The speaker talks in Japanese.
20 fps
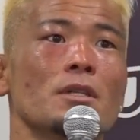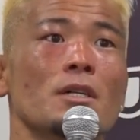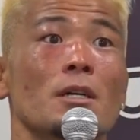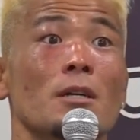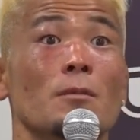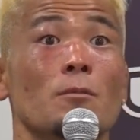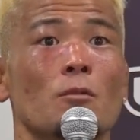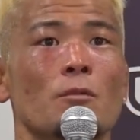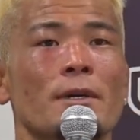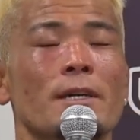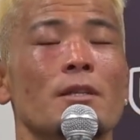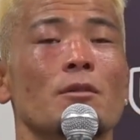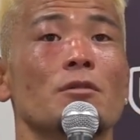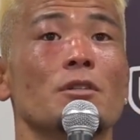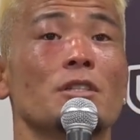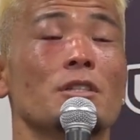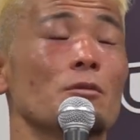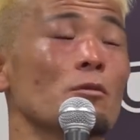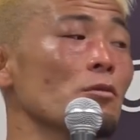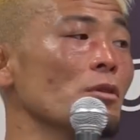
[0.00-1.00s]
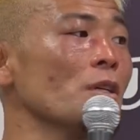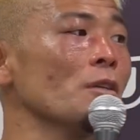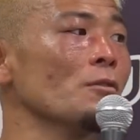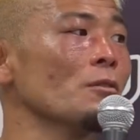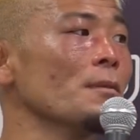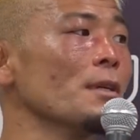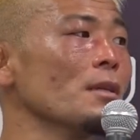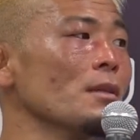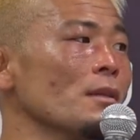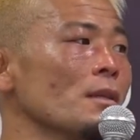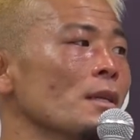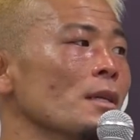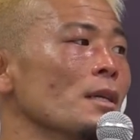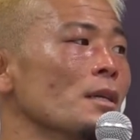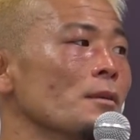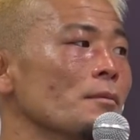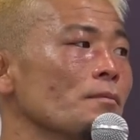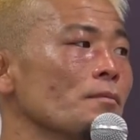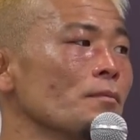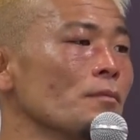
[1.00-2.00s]
だからもう前乗りしてホテル泊まっ
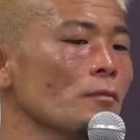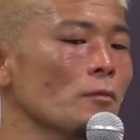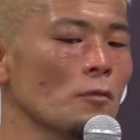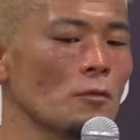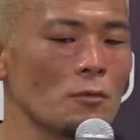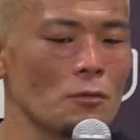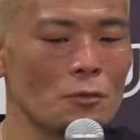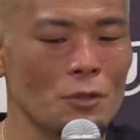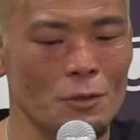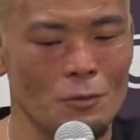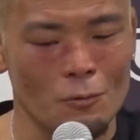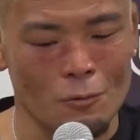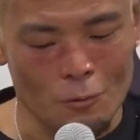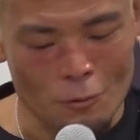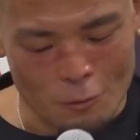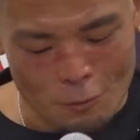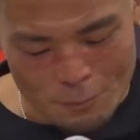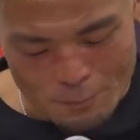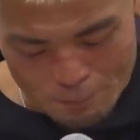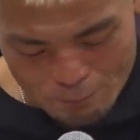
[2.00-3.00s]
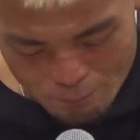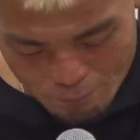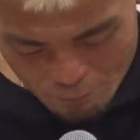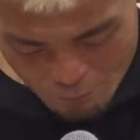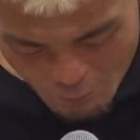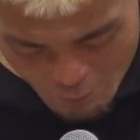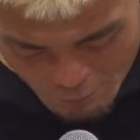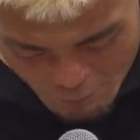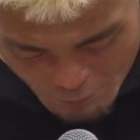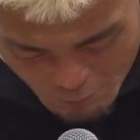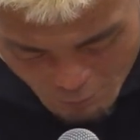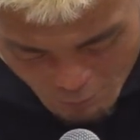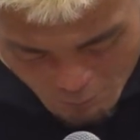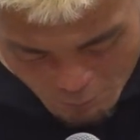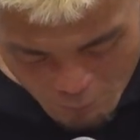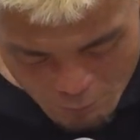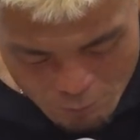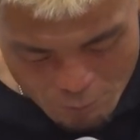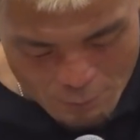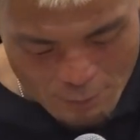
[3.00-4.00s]
て、本当にこう、自
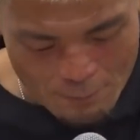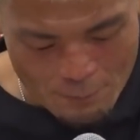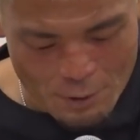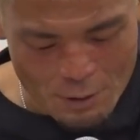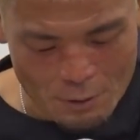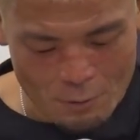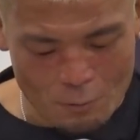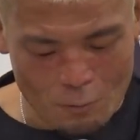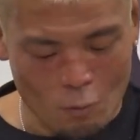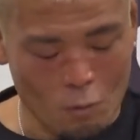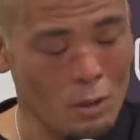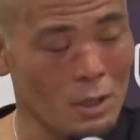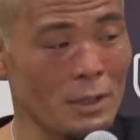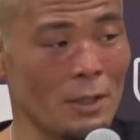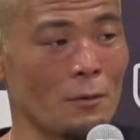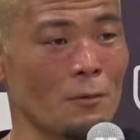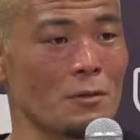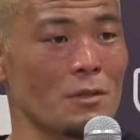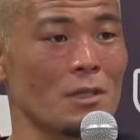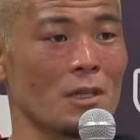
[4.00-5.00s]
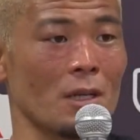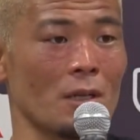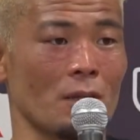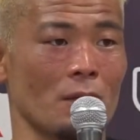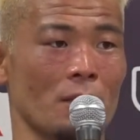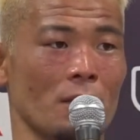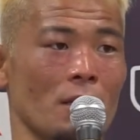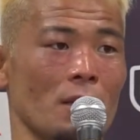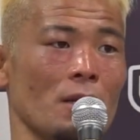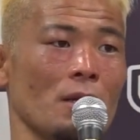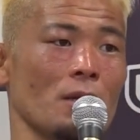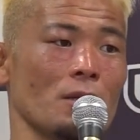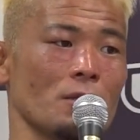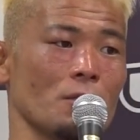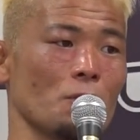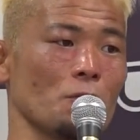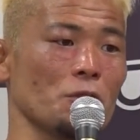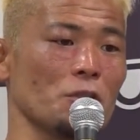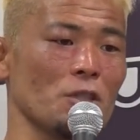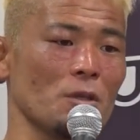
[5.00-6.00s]
分のためにこうお金を使って、
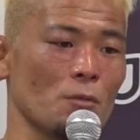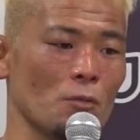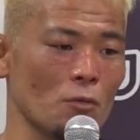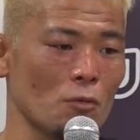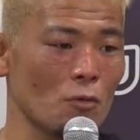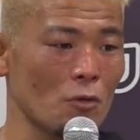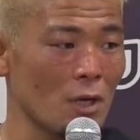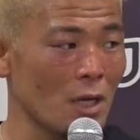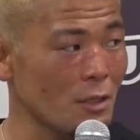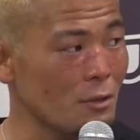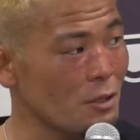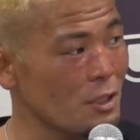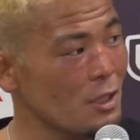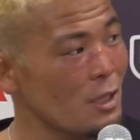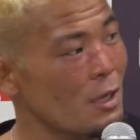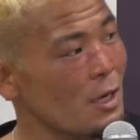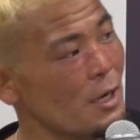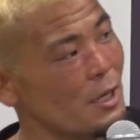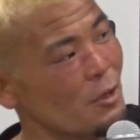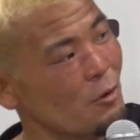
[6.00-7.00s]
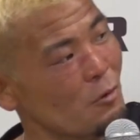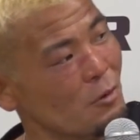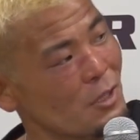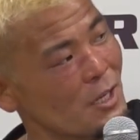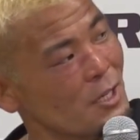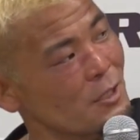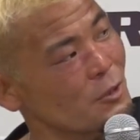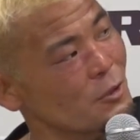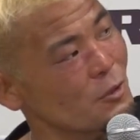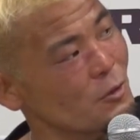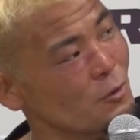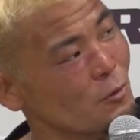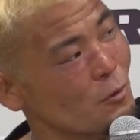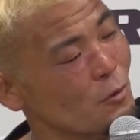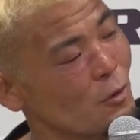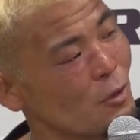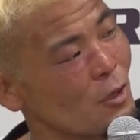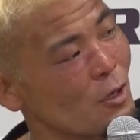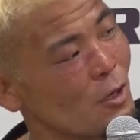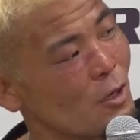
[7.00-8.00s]
少しでもこう楽になれるように練習を